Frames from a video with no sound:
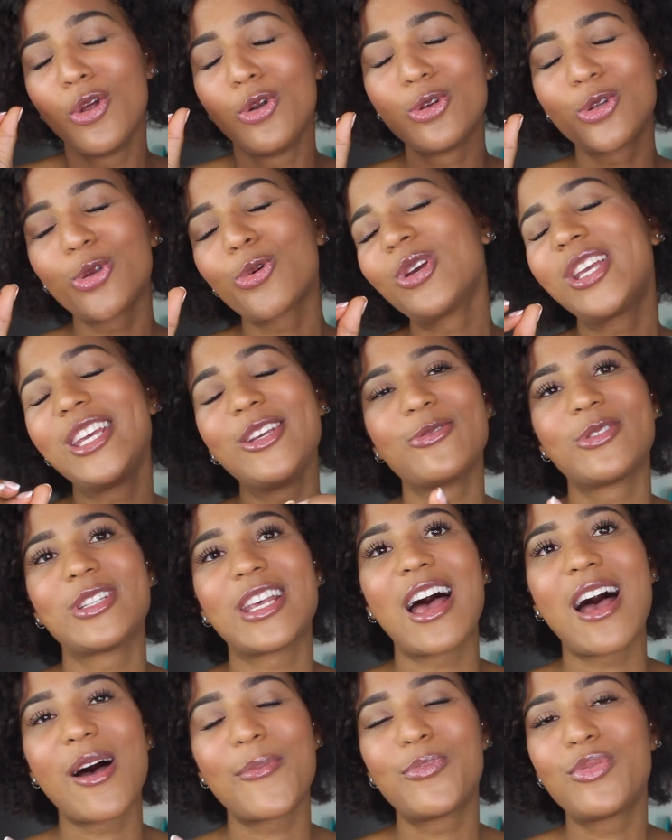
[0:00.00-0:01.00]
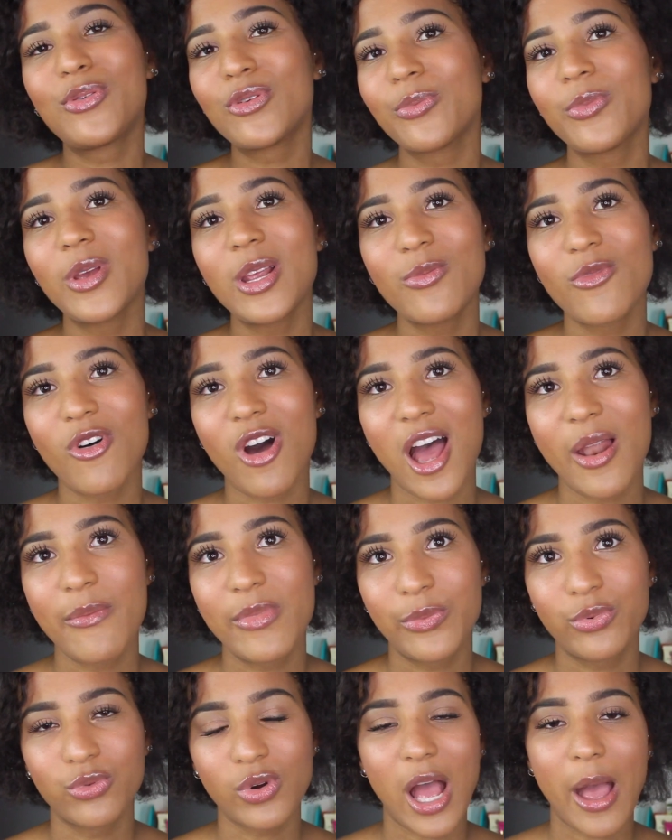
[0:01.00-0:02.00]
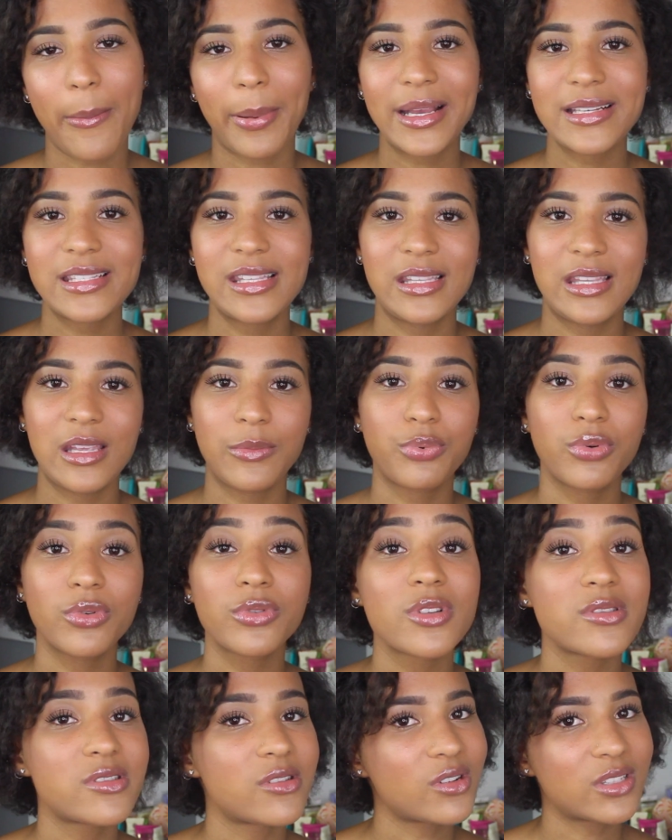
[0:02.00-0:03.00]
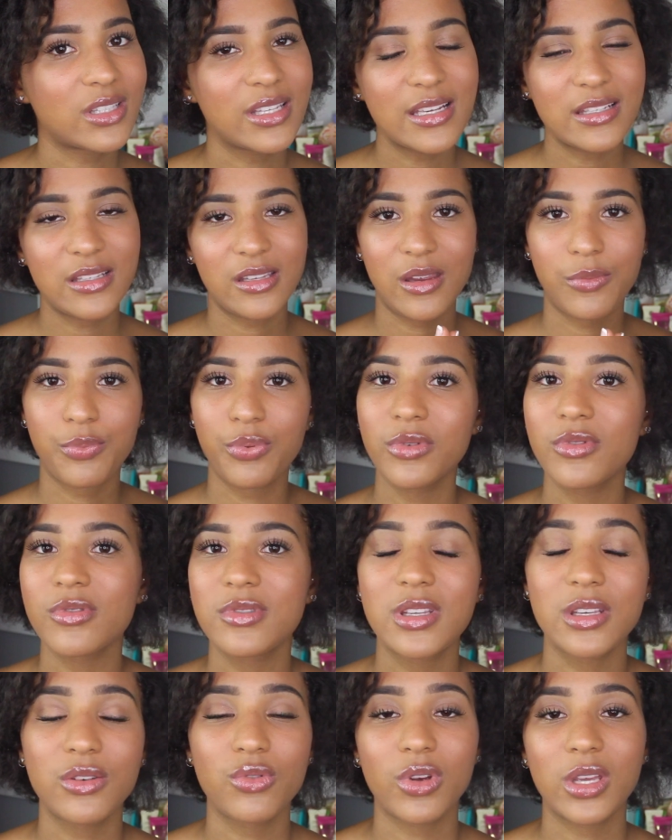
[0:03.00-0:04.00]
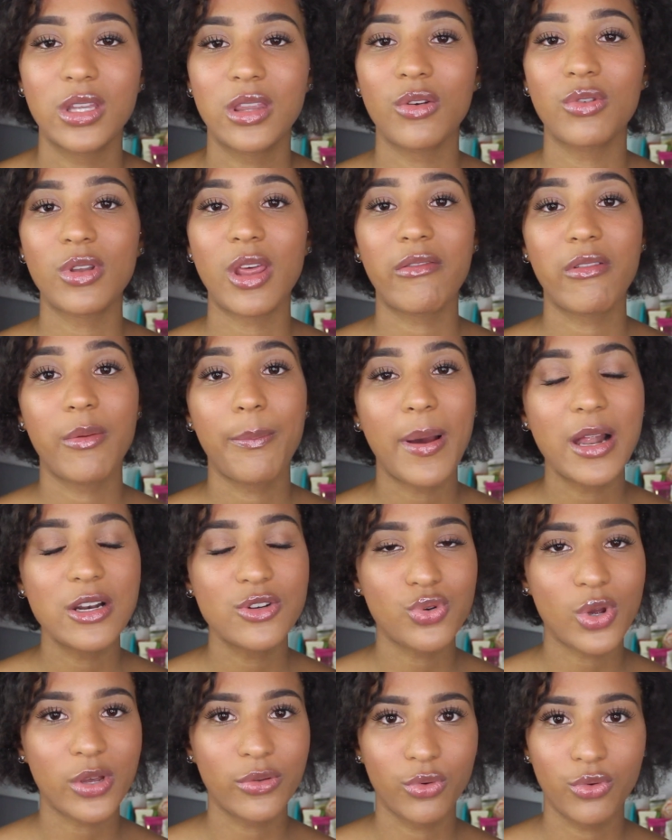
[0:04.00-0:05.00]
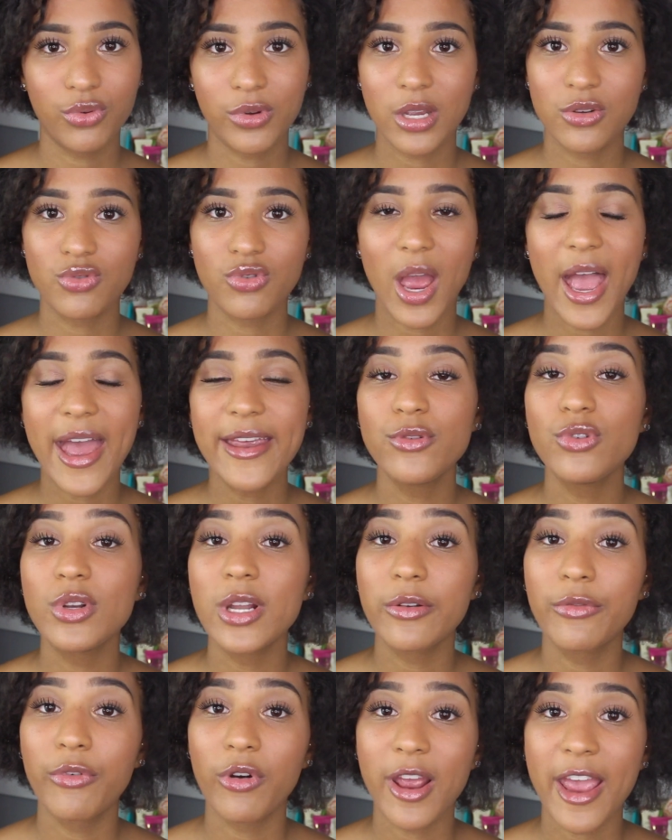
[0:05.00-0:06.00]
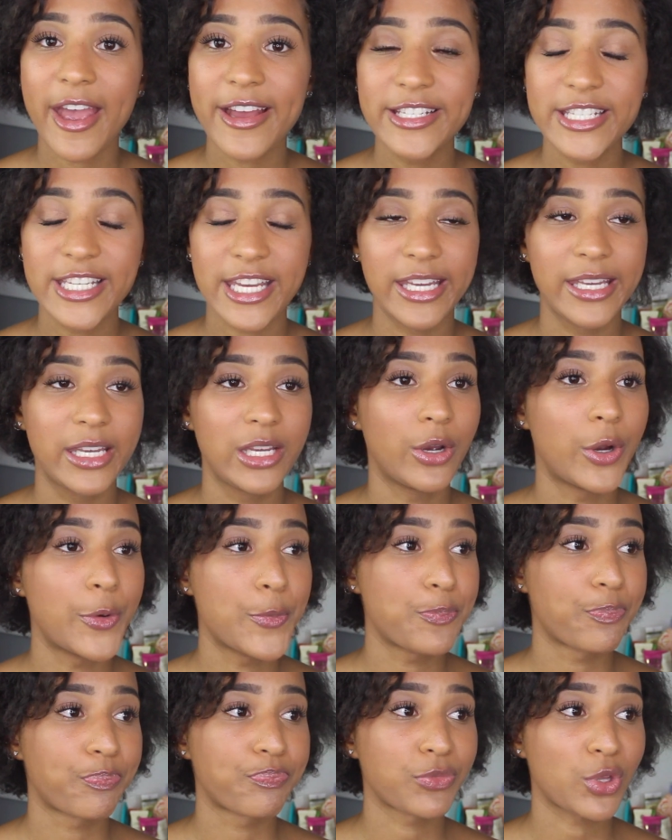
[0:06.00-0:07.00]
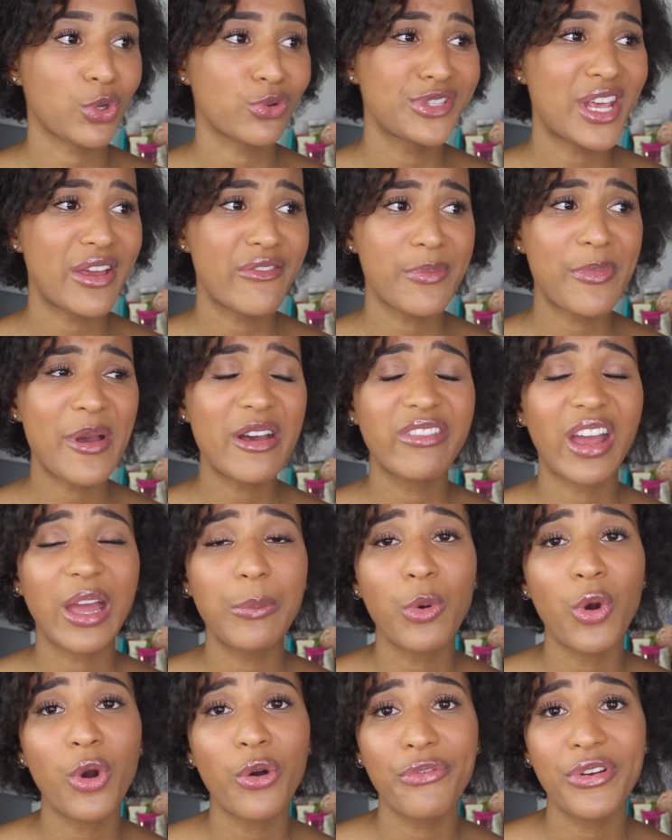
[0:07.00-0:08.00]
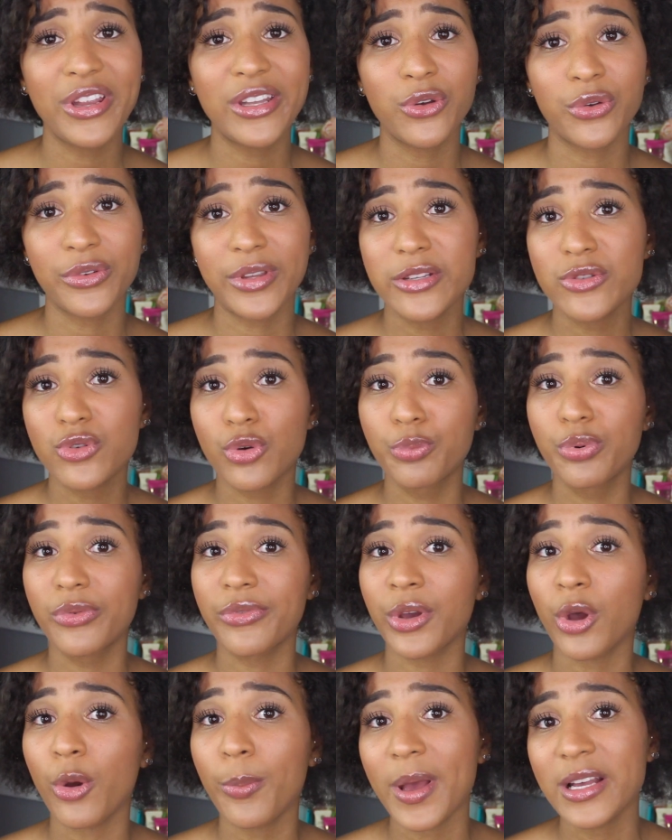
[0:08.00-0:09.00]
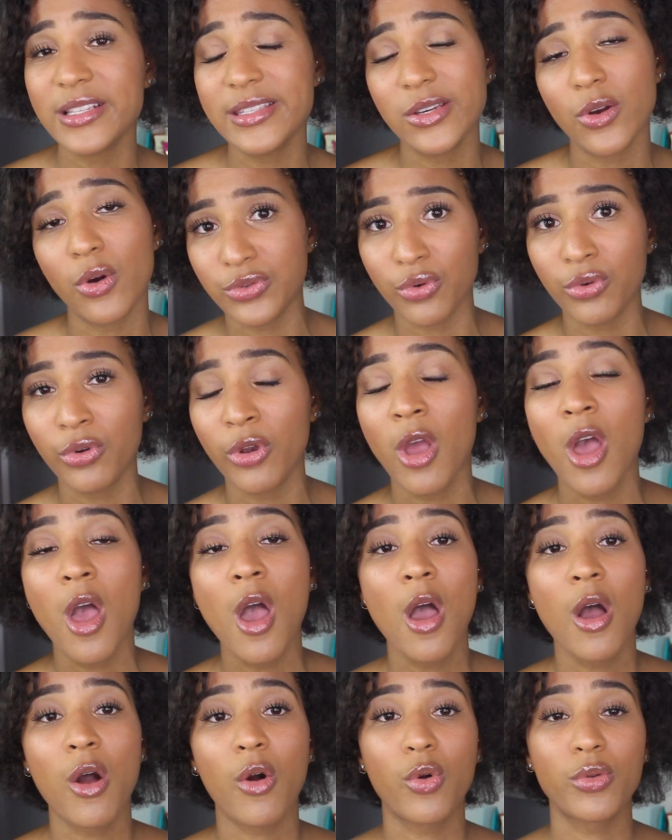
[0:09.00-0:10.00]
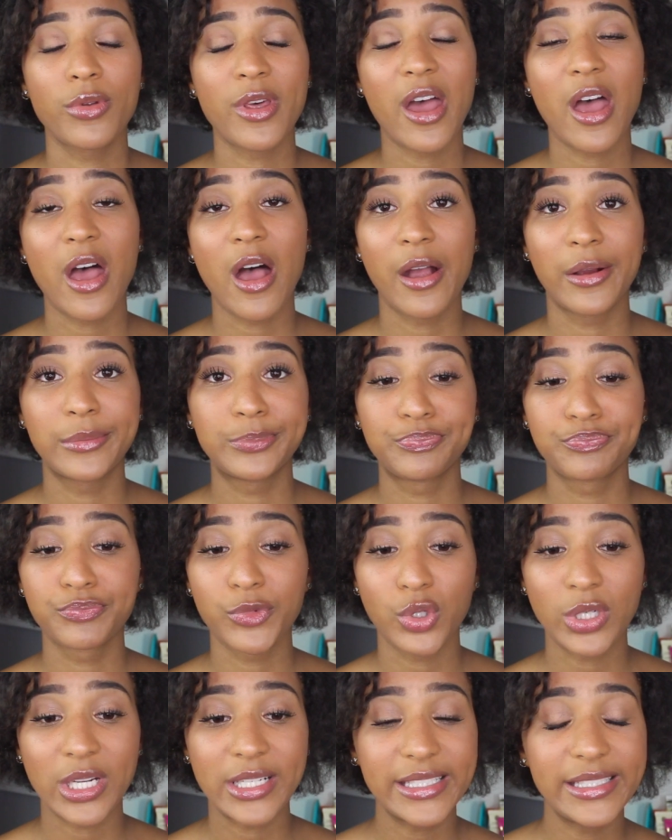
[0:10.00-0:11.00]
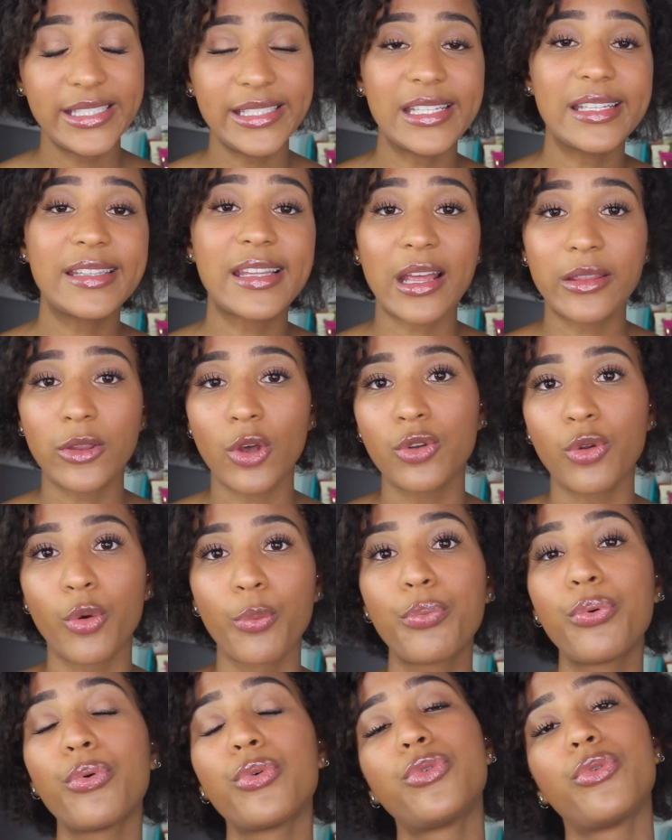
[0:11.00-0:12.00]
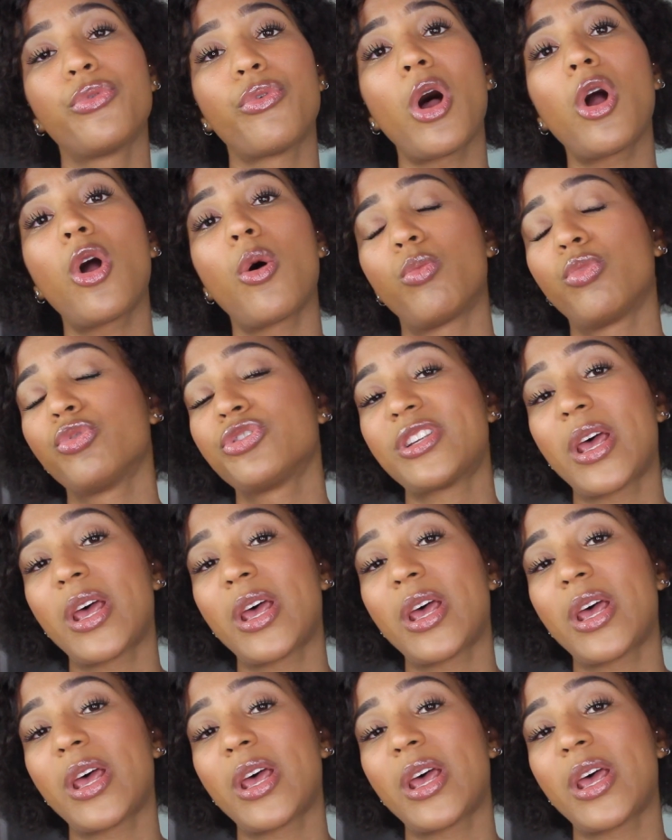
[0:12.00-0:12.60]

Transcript: le truc qui nous a plombé le moral, mais bon, après c'était pour notre santé, c'était pour notre sécurité, on n'avait pas le choix, donc on a dû annuler le voyage et on euh, on savait pas vraiment en fait quand est-ce qu'on pouvait repartir. Donc on a, euh, on a décidé d'attendre un peu, de voir comment